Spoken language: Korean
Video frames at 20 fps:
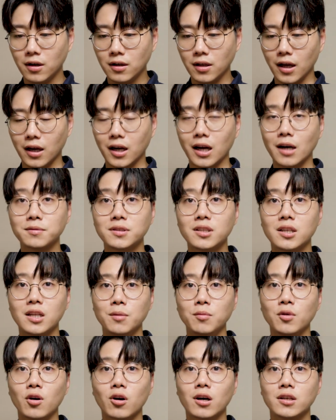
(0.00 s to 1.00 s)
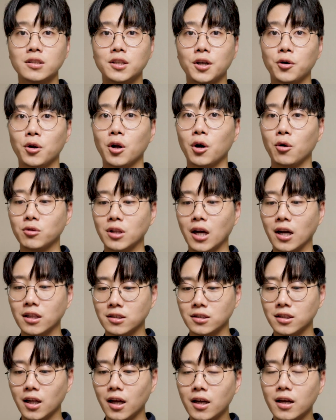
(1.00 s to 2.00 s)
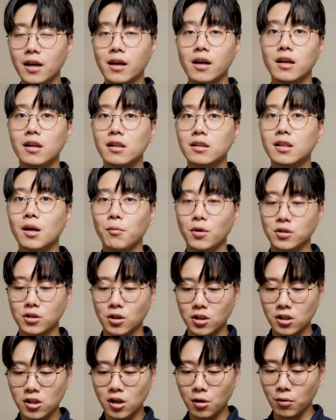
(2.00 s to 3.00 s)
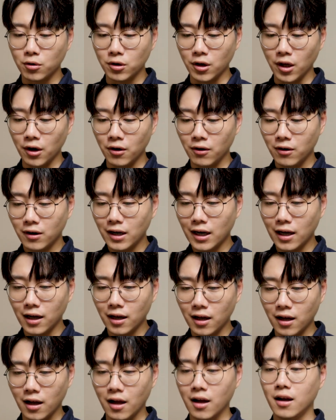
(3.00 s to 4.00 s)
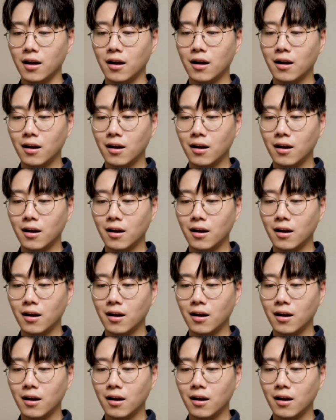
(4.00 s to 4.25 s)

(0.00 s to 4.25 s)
네, 값을 입력하세요 라고 나오는데, 일단 먼저 틀려 볼게요. 하하,